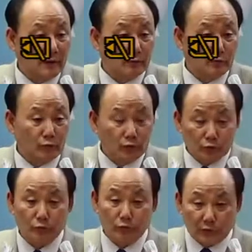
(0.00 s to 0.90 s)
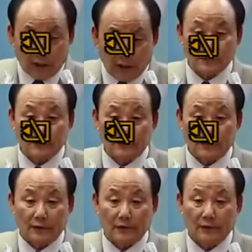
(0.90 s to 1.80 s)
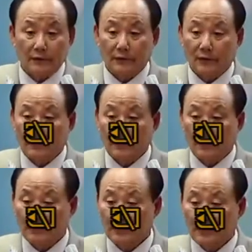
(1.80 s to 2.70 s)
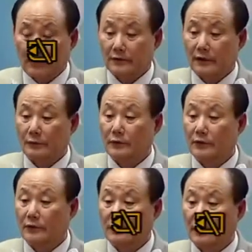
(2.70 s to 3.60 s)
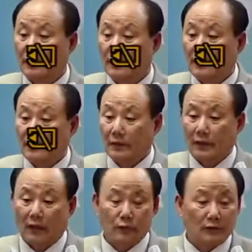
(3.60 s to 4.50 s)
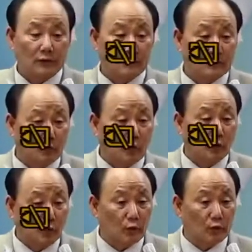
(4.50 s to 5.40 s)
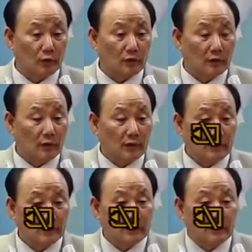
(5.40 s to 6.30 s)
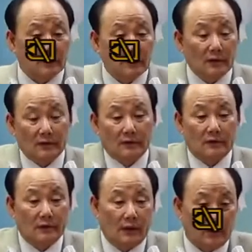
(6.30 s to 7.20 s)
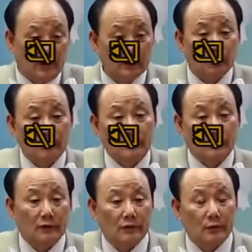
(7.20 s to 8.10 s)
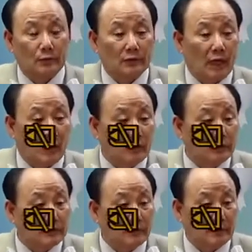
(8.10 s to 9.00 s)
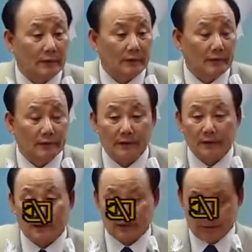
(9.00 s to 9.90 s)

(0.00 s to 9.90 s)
물 물 다 쓰잖아요. 예? 다른 사람들이 이렇게 예, 하고 있는 뭐 보통 이런 그 활동들을 여러분들 다 하고 있잖아요. 그러니까